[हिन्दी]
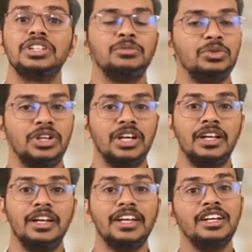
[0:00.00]
खत्म हो गया है
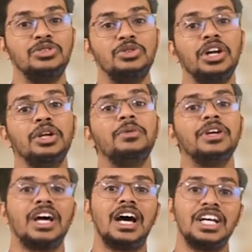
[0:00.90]
लेकिन जॉइंट
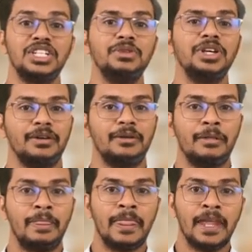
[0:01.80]
पेन आज भी है
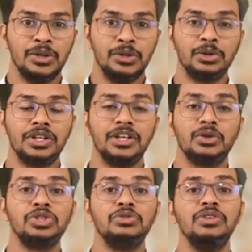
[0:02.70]
जो कि
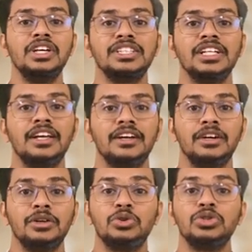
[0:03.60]
कुछ वीक से
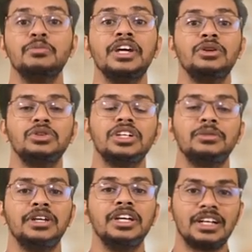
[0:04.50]
लेकर कुछ महीनों तक
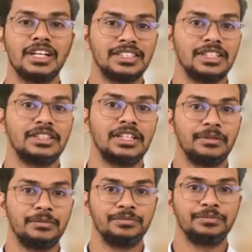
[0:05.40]
भी रह सकता है
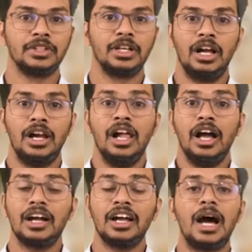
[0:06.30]

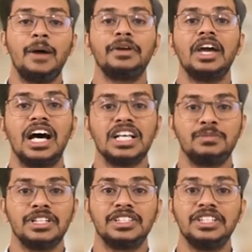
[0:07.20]
अगर आपके
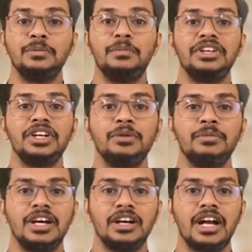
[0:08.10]
आसपास किसी पेशेंट
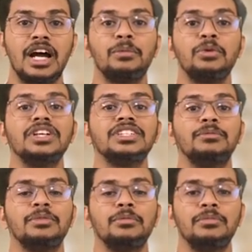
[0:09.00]
में अगर आपको ये
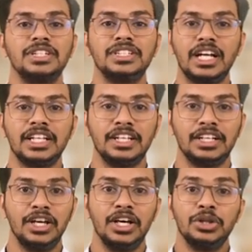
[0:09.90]
सिम्टम नज़र आते
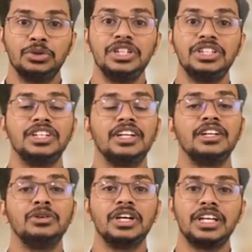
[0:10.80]
हैं तो ये
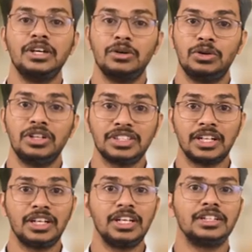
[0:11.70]
चिकनगुनिया की ओर
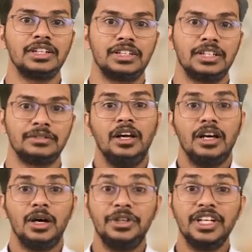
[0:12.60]
संकेत करता है
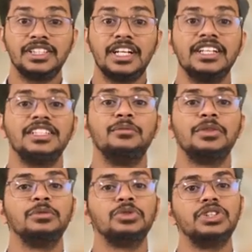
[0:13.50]
अब ये सारे
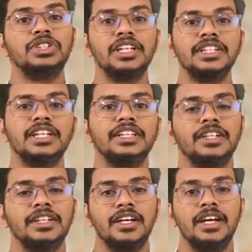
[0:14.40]
सिम्टम्स तो चले जाते
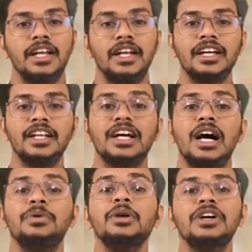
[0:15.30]
हैं लेकिन
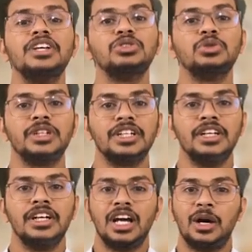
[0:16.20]
काफ़ी मरीजों में
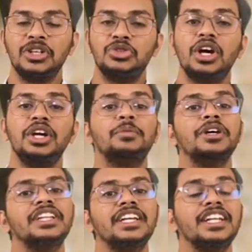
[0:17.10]
हमें जॉइंट
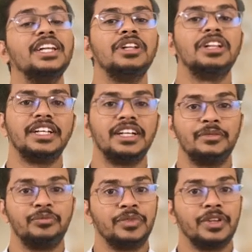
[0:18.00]
पेन देखने मिलता है
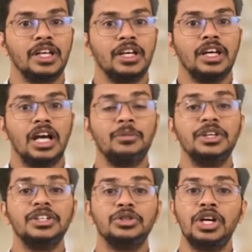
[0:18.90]
अब
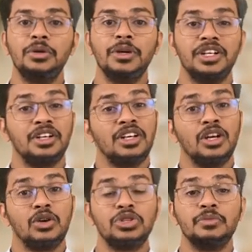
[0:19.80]
ये जॉइंट पेन
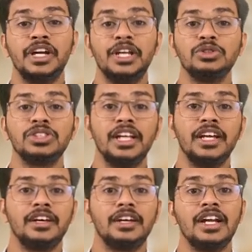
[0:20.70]
कुछ महीनों से
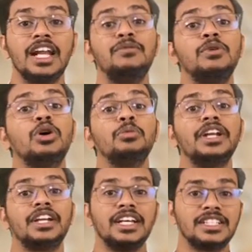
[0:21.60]
लेकर लाइफ लॉन्ग भी
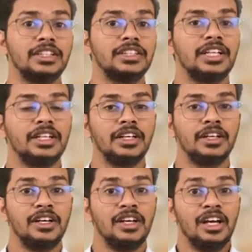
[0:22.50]
रह सकता है
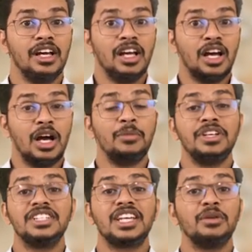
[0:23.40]
अब इसके